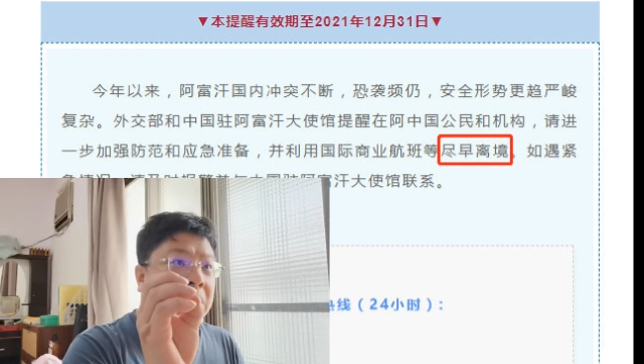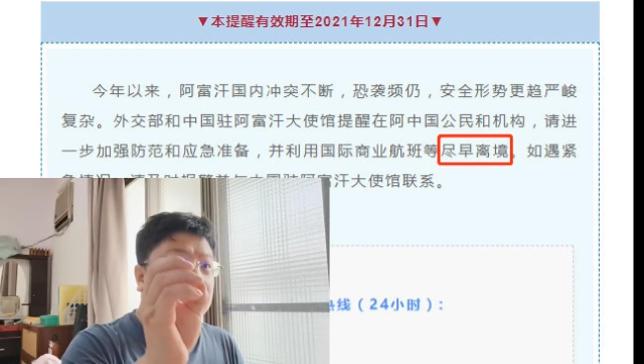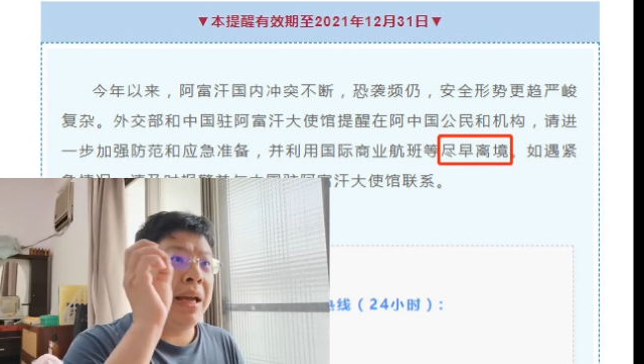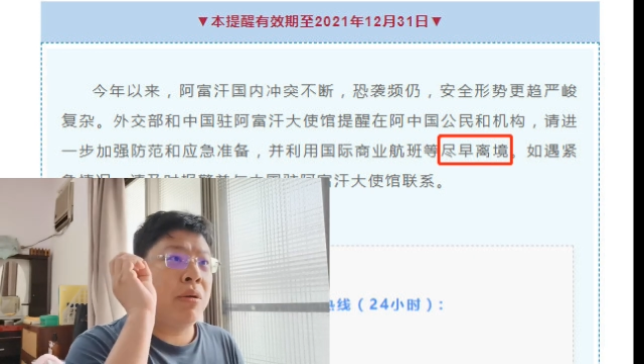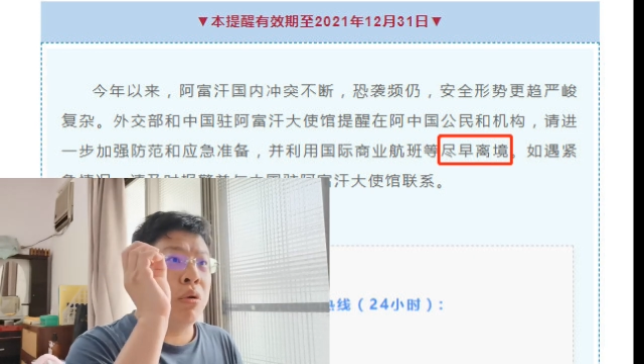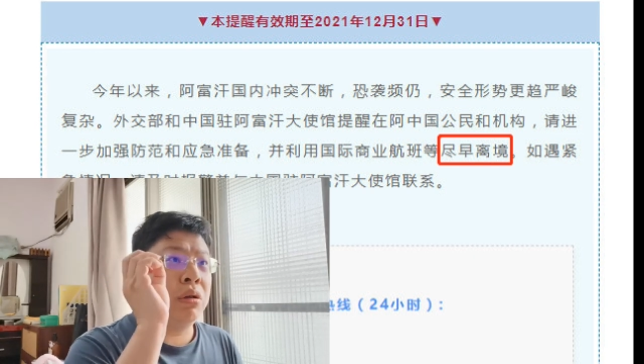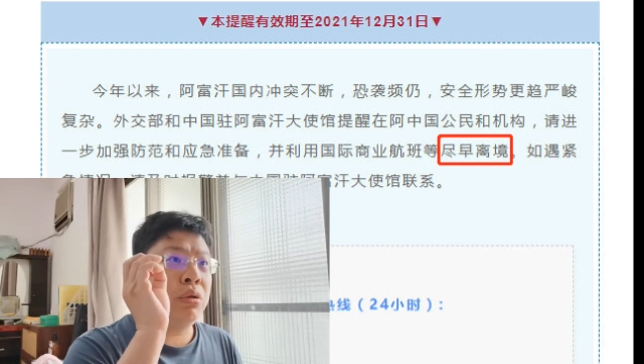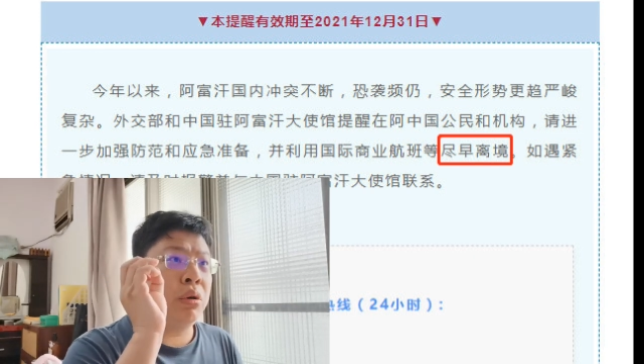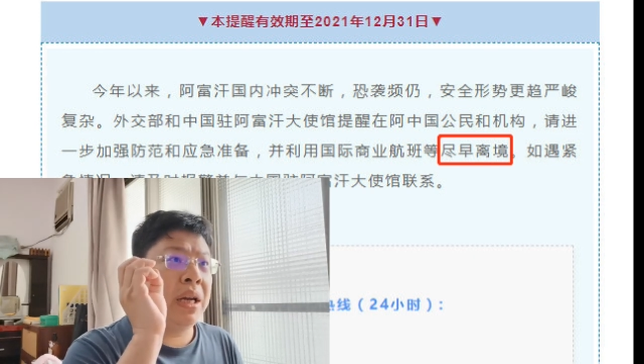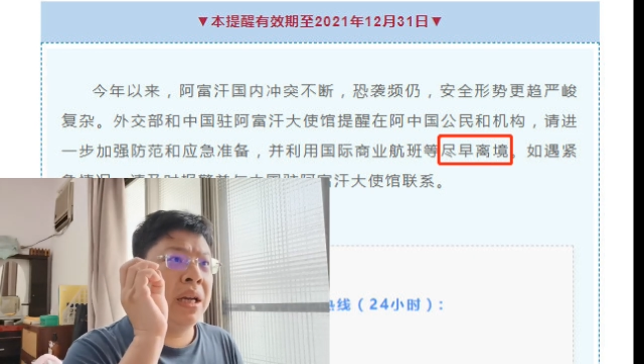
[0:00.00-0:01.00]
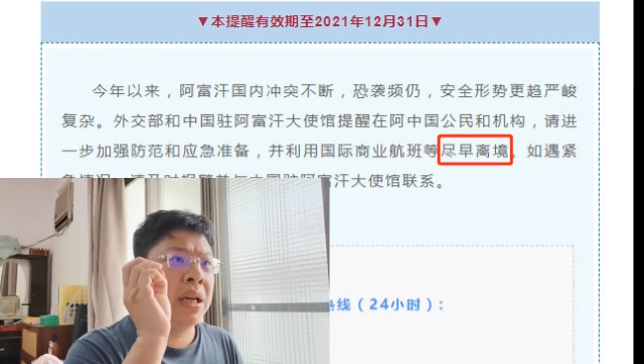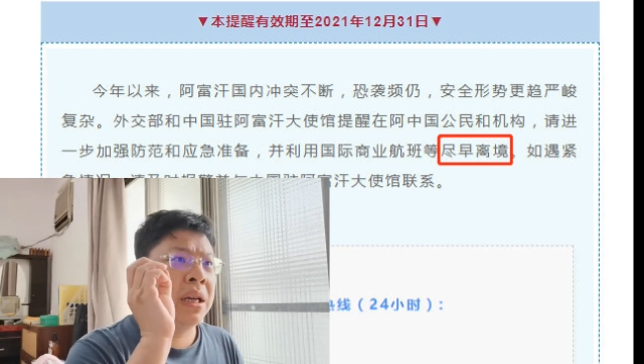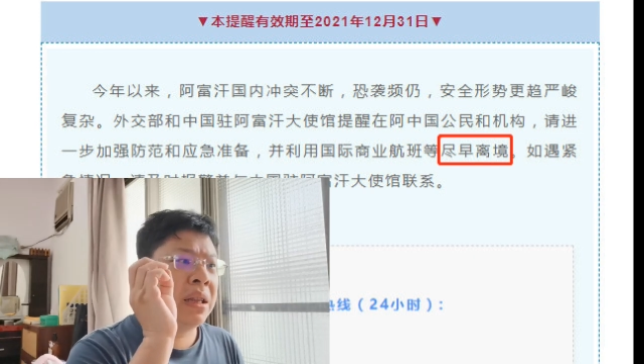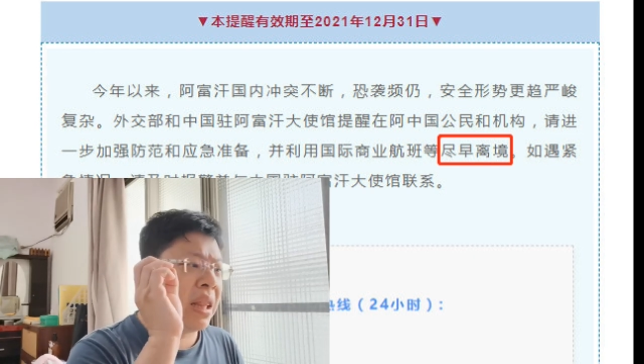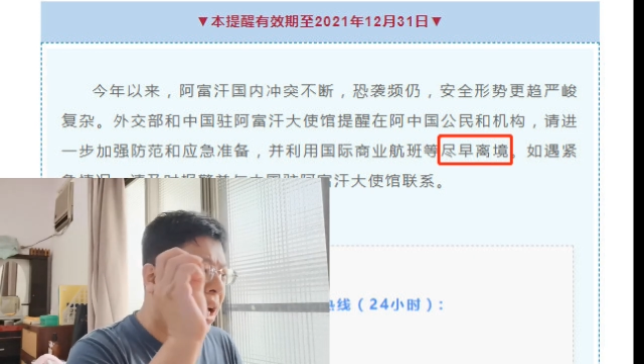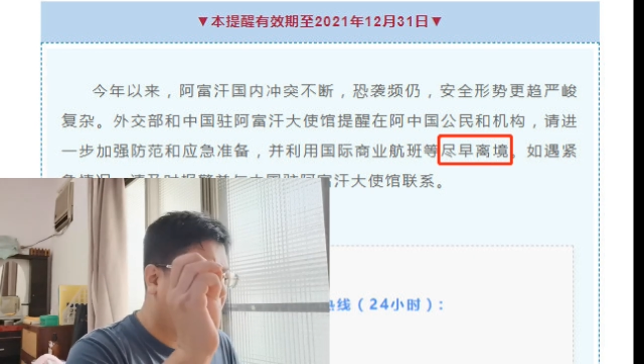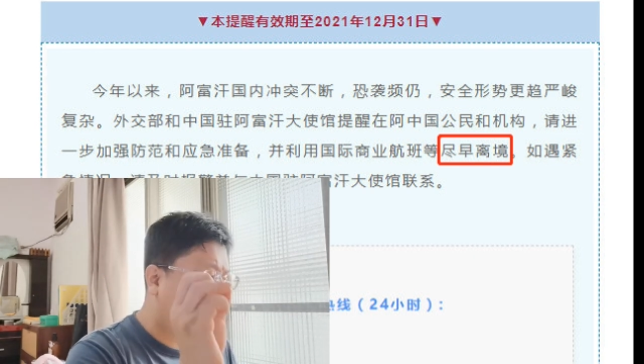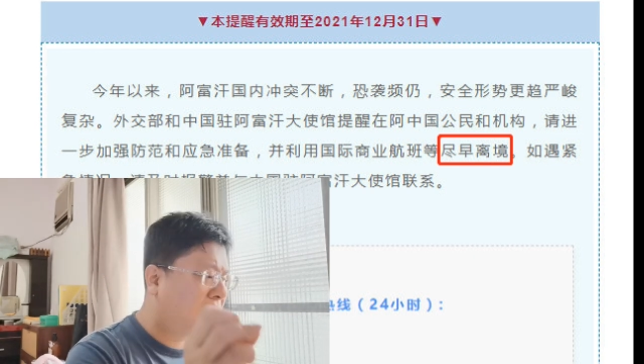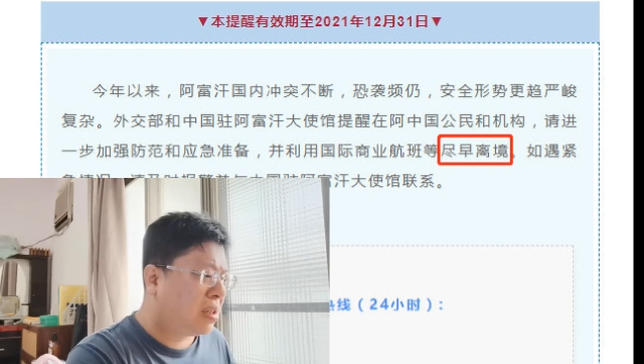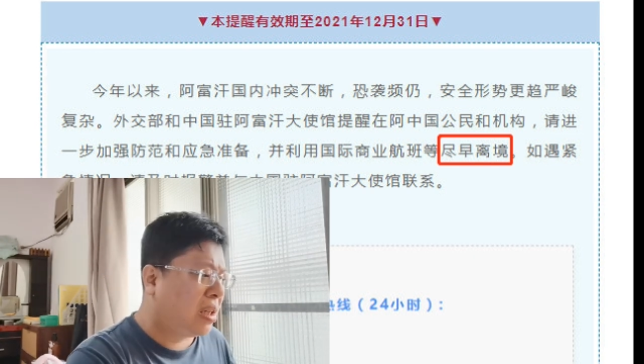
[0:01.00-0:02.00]
美国对当
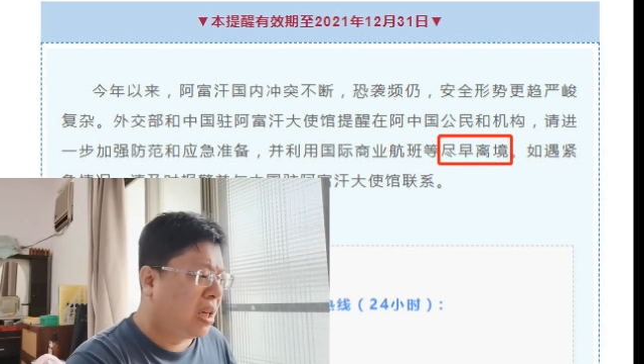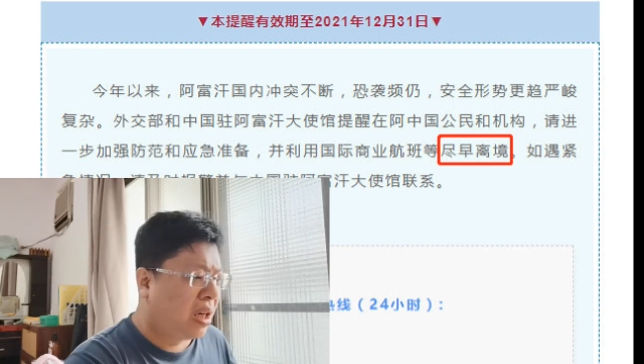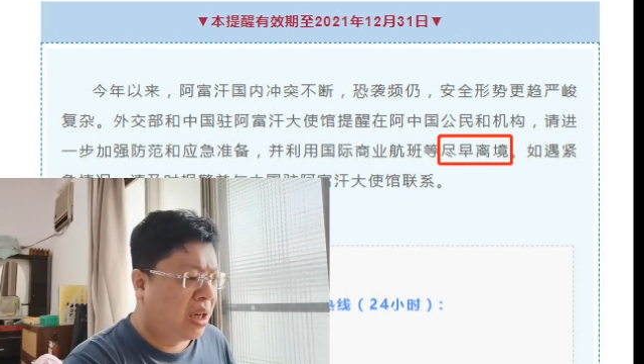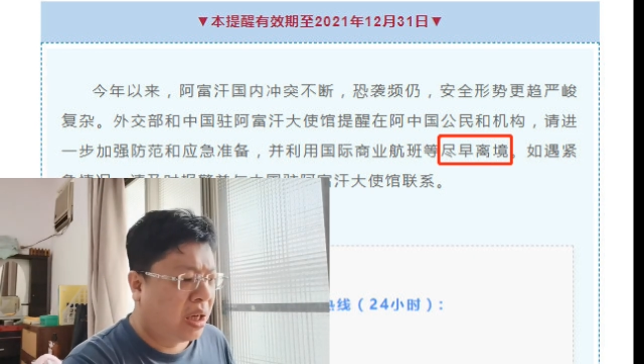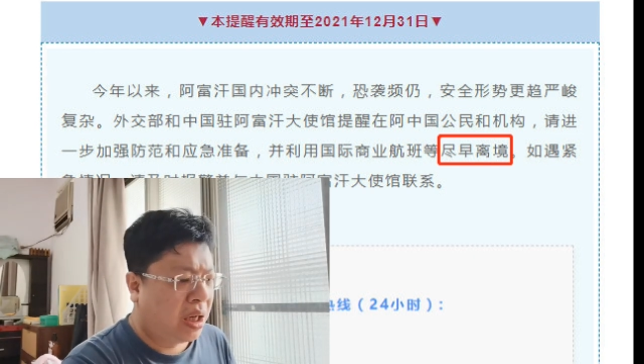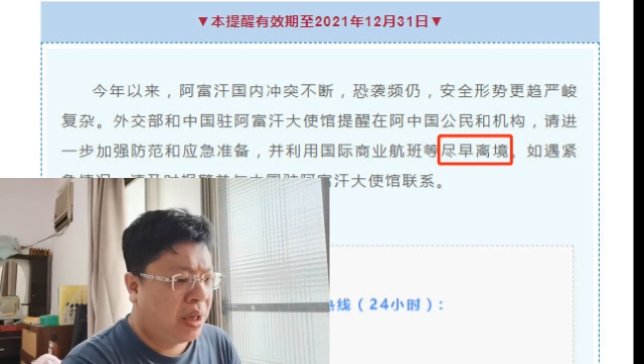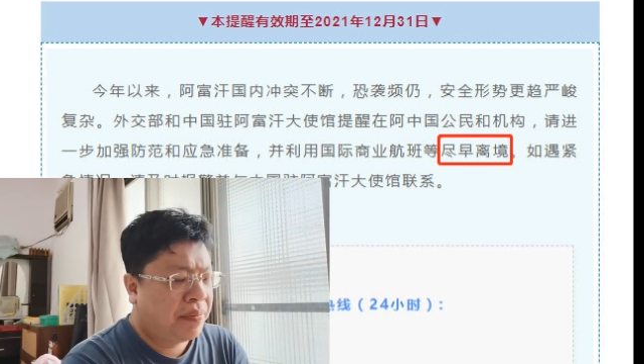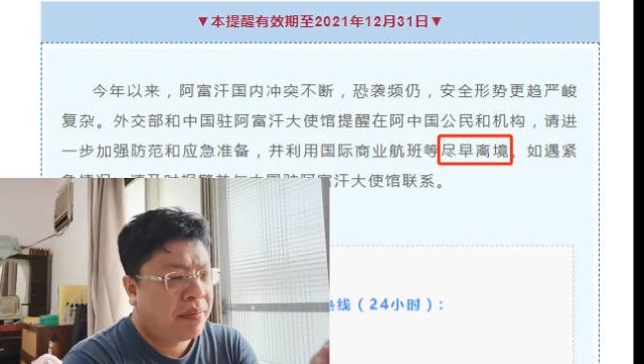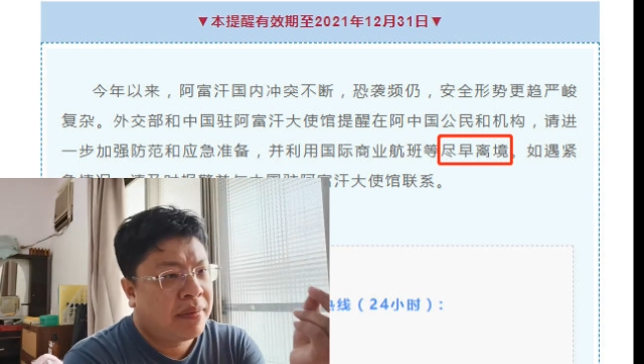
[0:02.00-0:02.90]
时的